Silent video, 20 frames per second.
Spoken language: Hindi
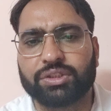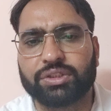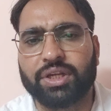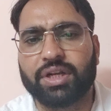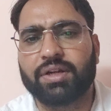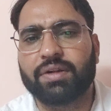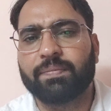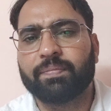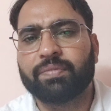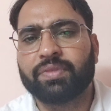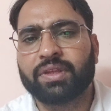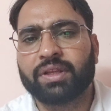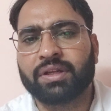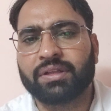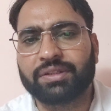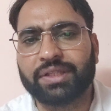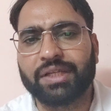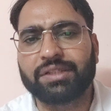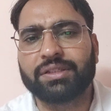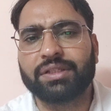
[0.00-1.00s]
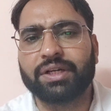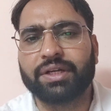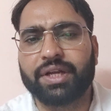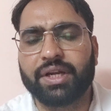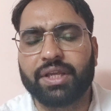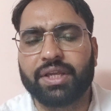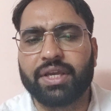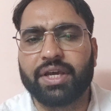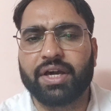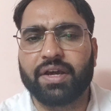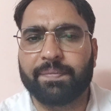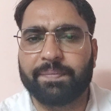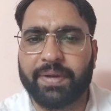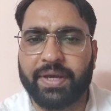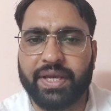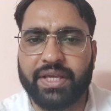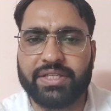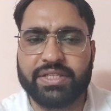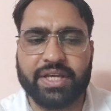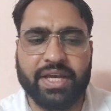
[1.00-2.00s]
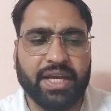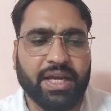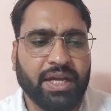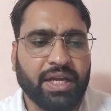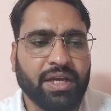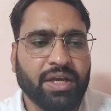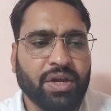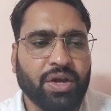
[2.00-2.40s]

औसतन 10 लीटर की अगर भैंस है